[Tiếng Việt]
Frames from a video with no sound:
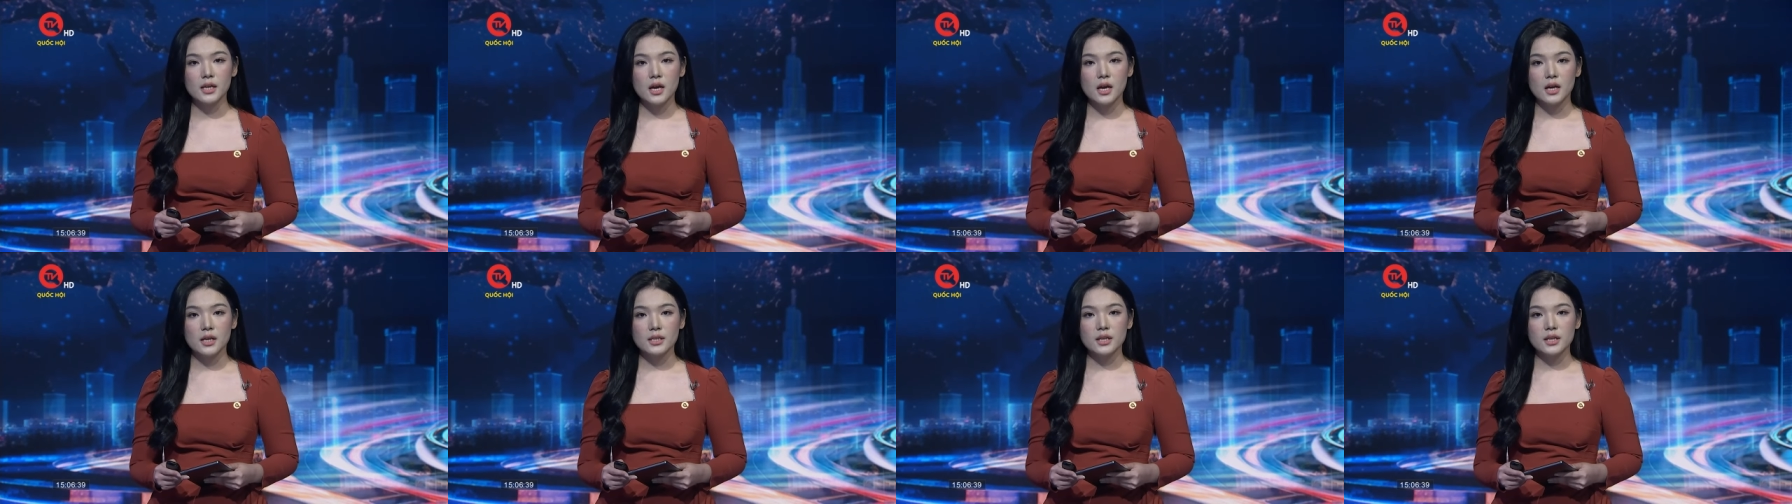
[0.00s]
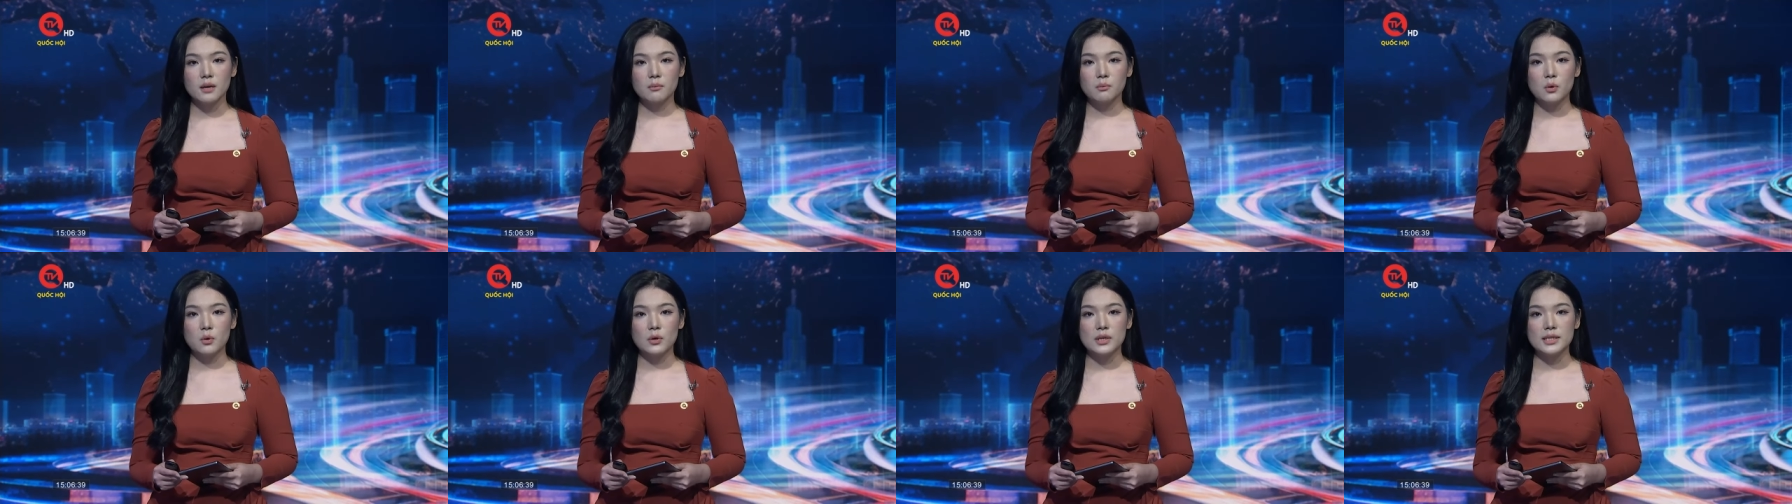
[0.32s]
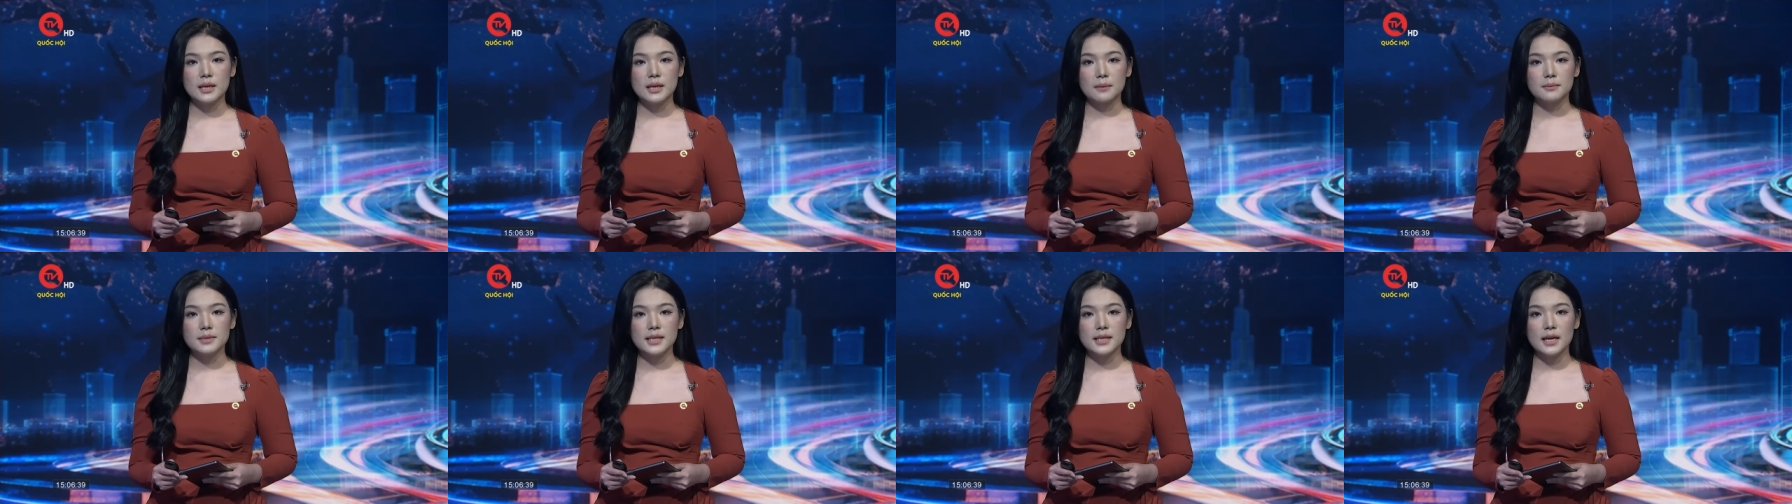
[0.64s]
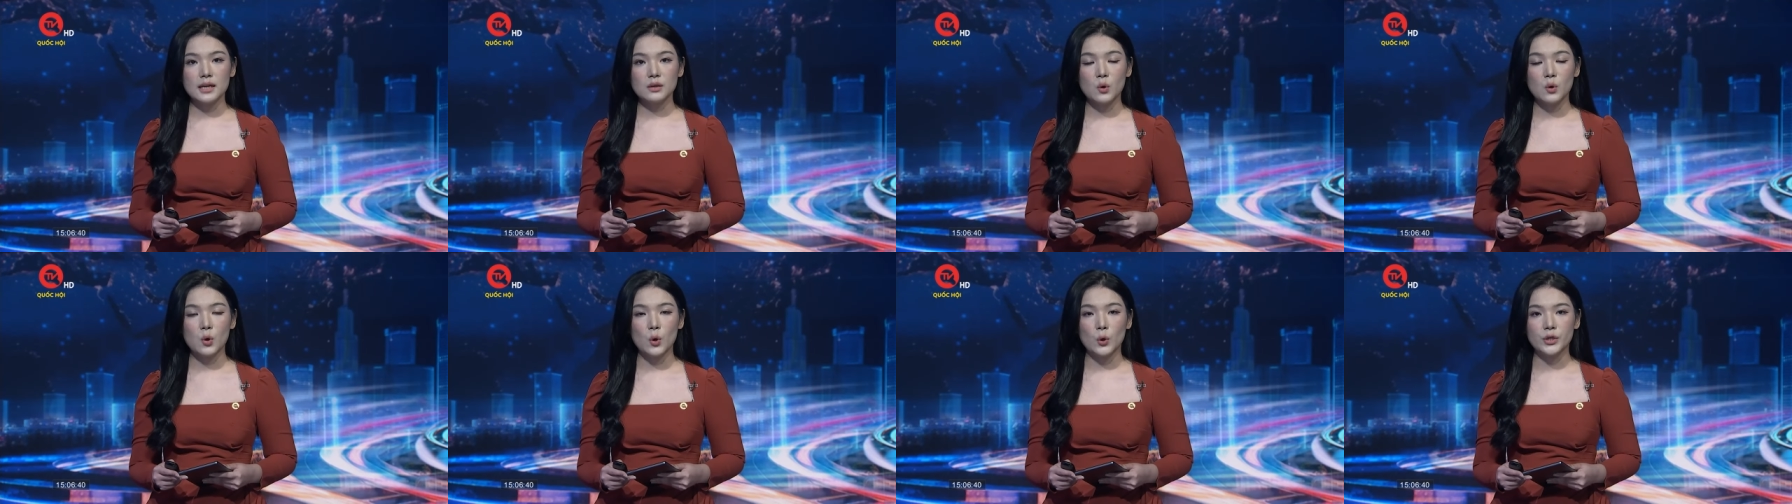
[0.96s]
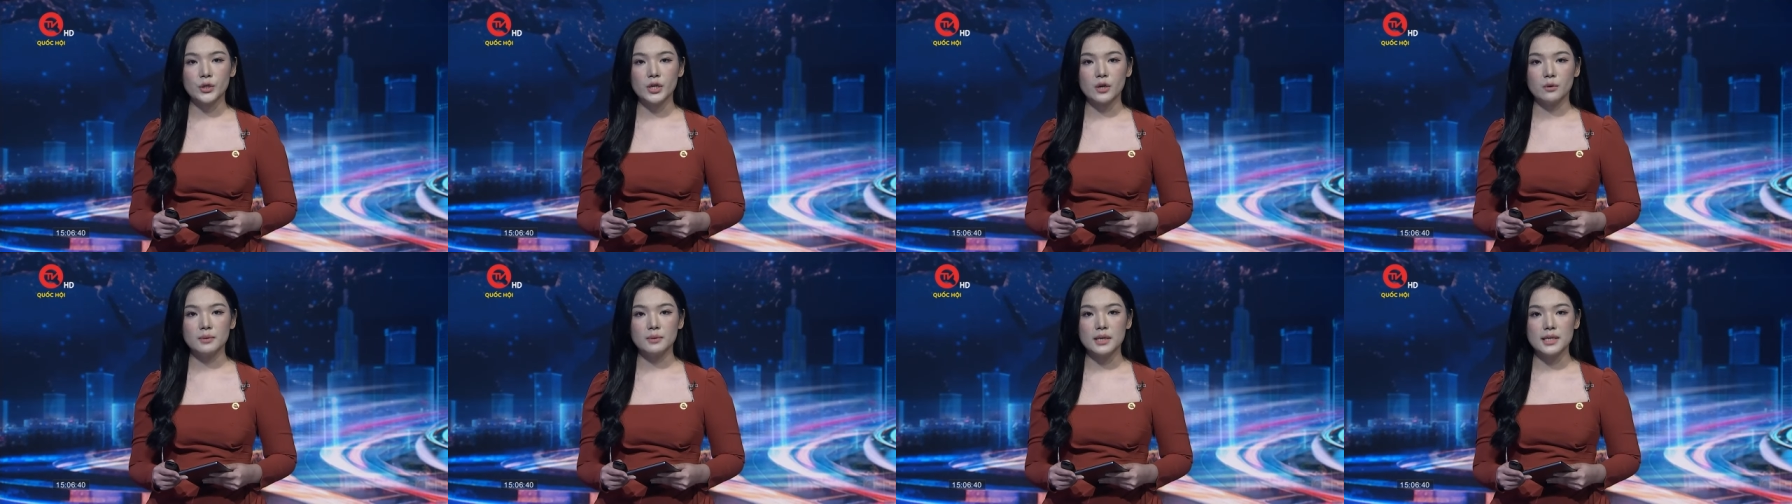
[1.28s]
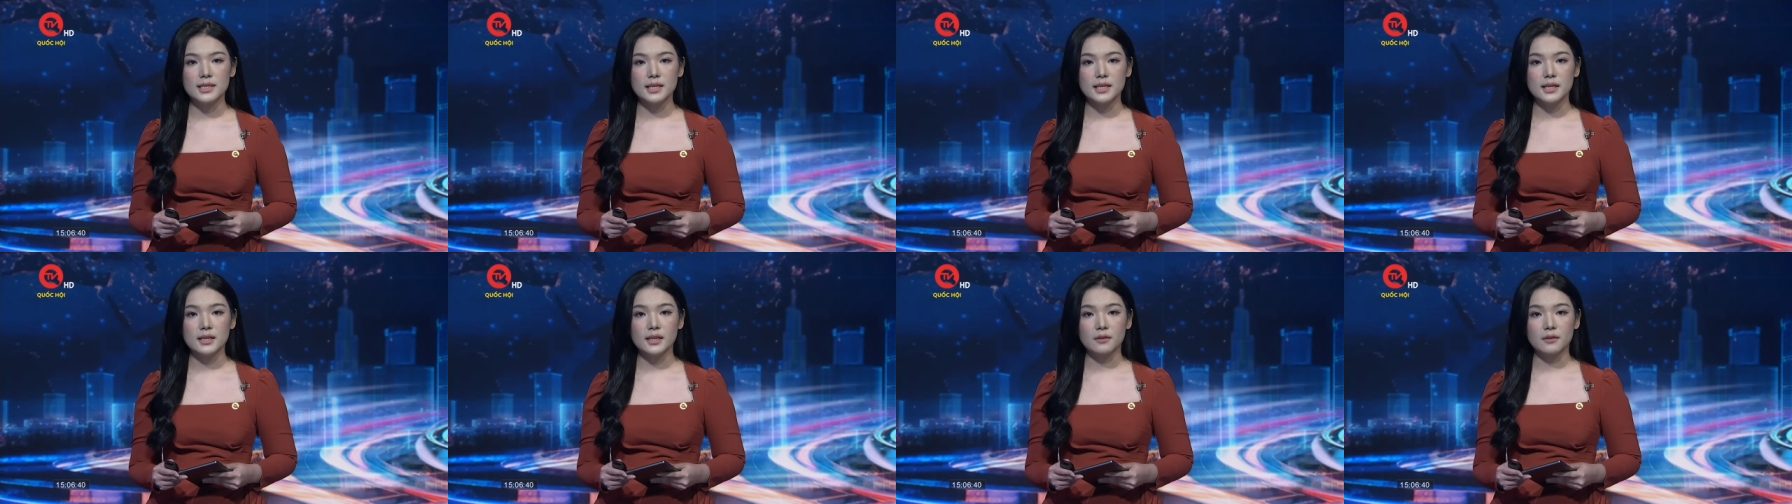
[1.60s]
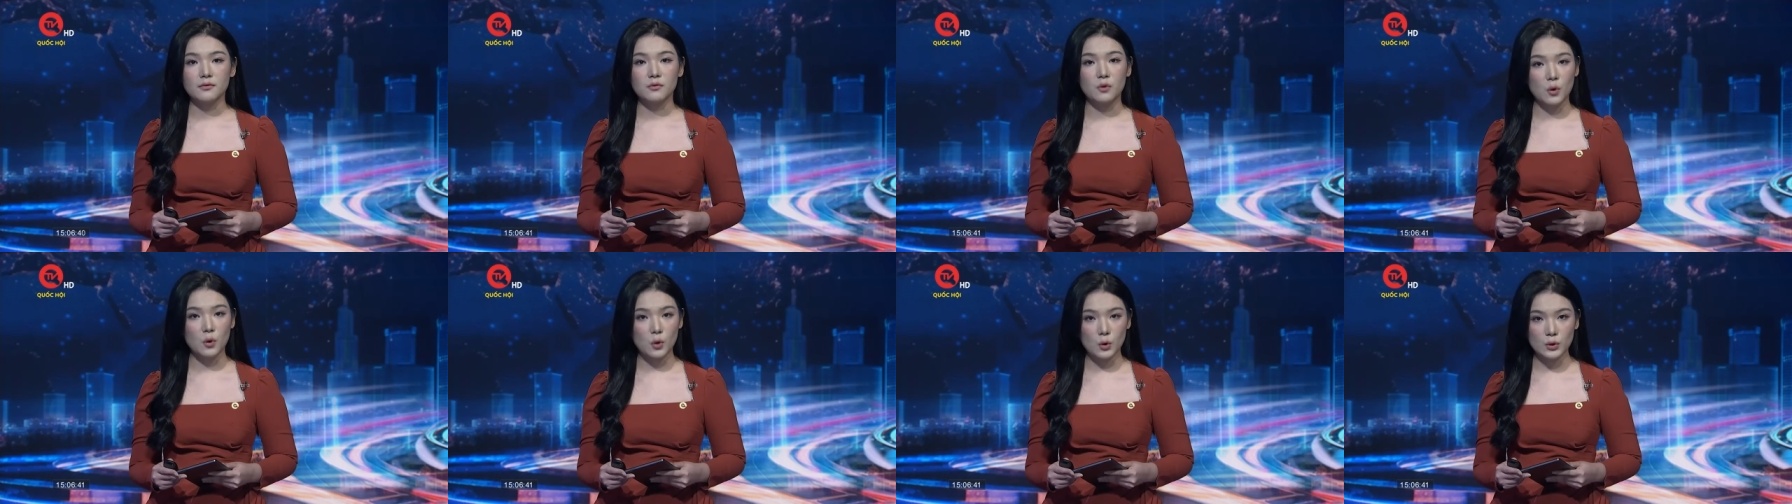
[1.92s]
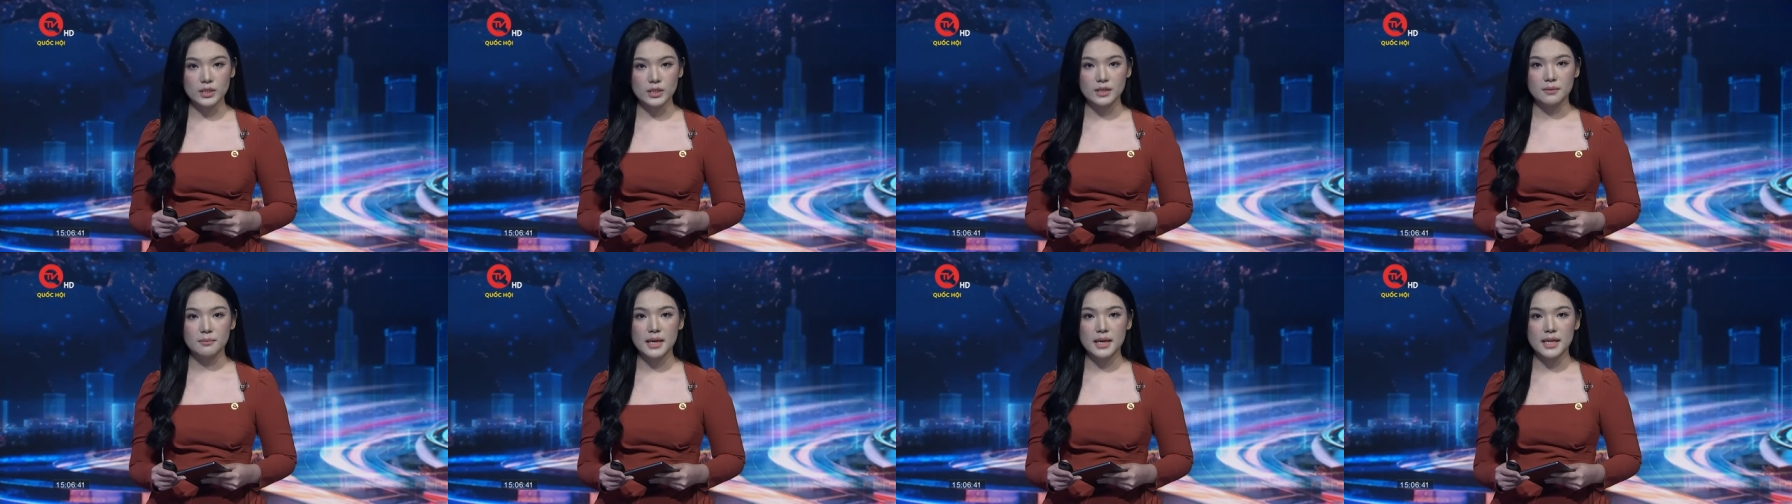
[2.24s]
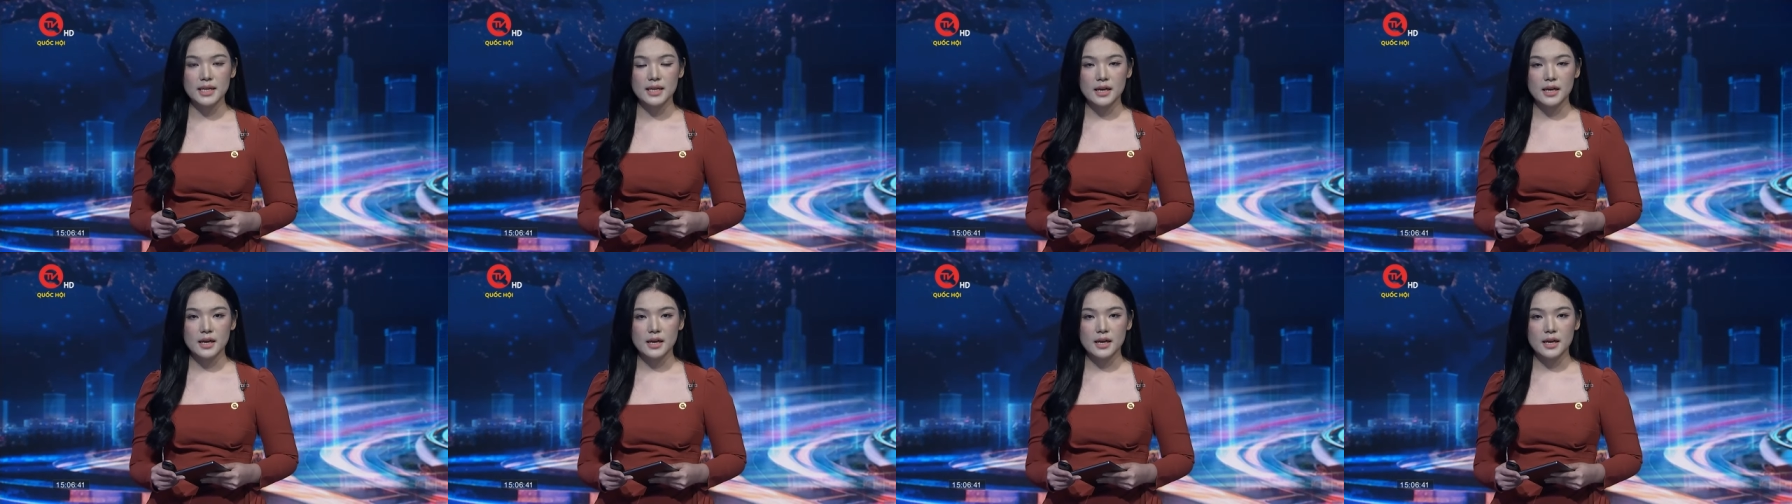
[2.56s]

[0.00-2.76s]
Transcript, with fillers: trong buổi giám sát của Hội đồng nhân dân thành phố Hồ Chí Minh